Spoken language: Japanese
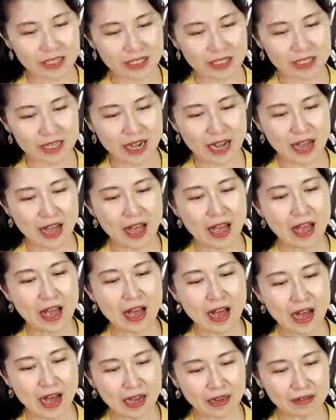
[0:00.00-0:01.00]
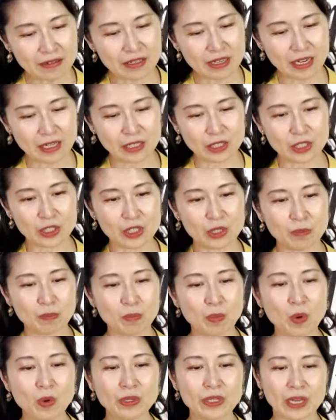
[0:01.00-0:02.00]
たちがはるかに日
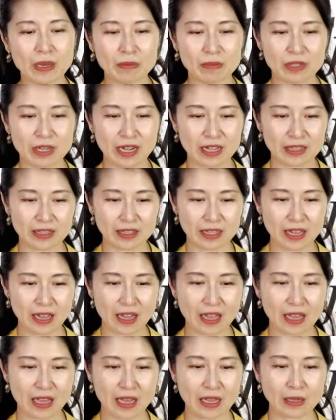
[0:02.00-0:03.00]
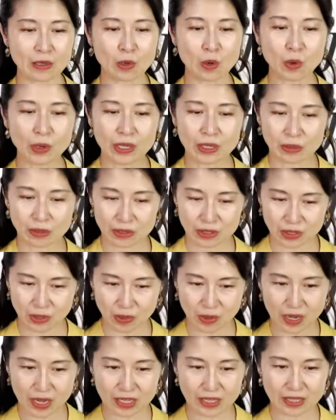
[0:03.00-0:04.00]
本へ向かって声を
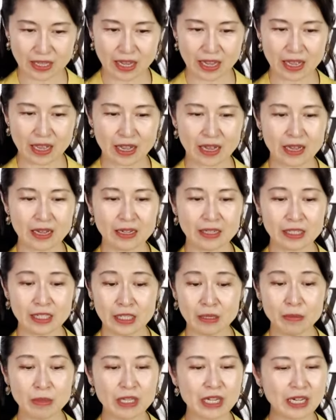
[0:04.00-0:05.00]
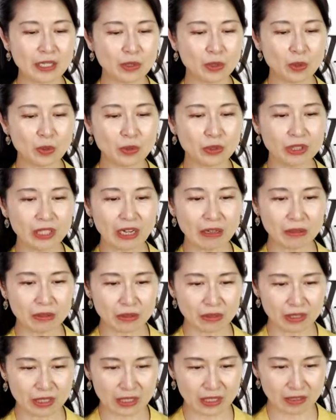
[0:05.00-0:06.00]
揃えて「君が代」を歌う
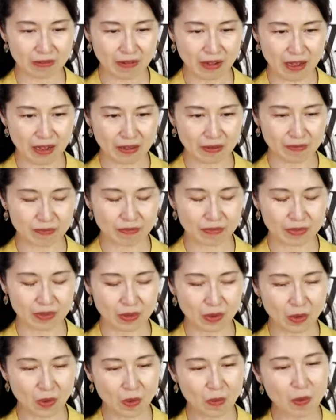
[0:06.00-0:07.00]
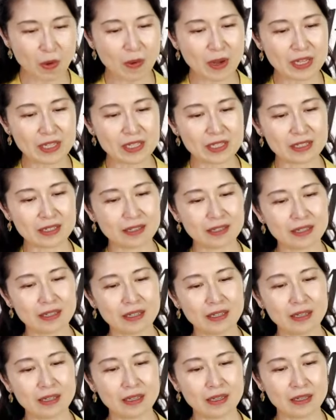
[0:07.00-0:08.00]
時には、思わず
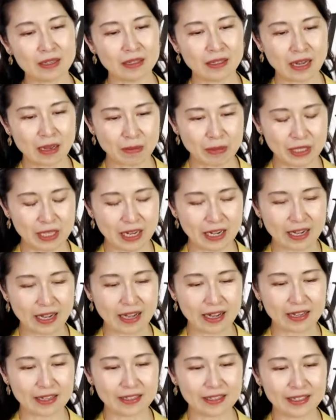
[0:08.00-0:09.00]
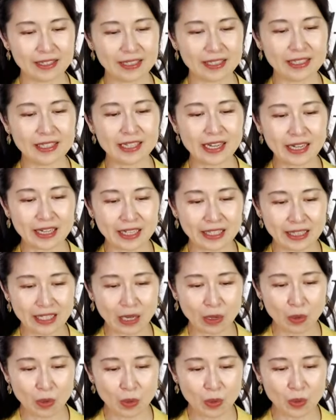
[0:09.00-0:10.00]
涙が日に焼け
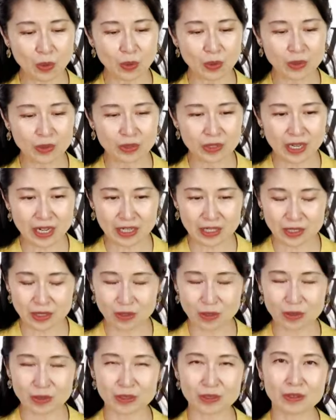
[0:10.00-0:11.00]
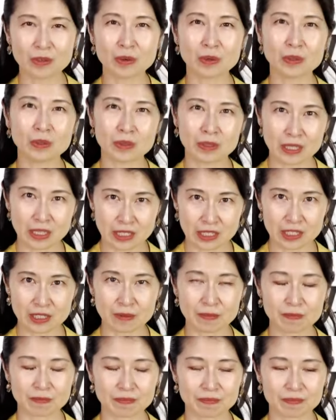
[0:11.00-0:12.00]
た頬を濡らすということです。